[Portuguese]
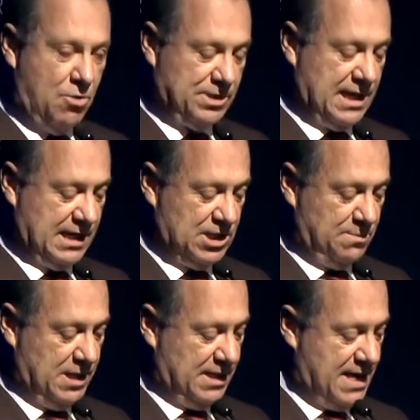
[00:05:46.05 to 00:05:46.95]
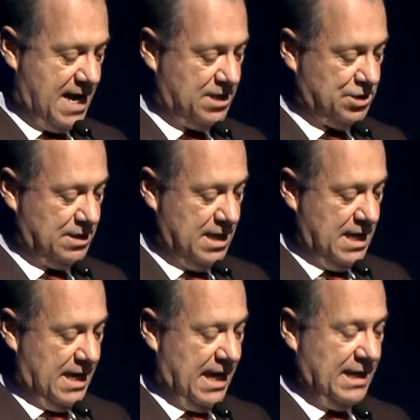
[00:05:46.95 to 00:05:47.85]
alta credibilidade
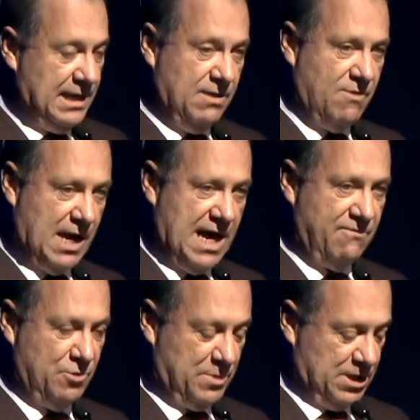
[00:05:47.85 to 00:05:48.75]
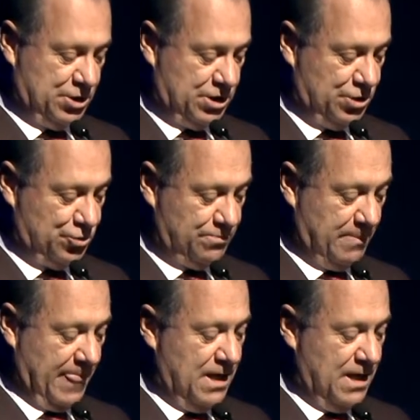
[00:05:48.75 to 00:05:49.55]
e inigualável prestígio.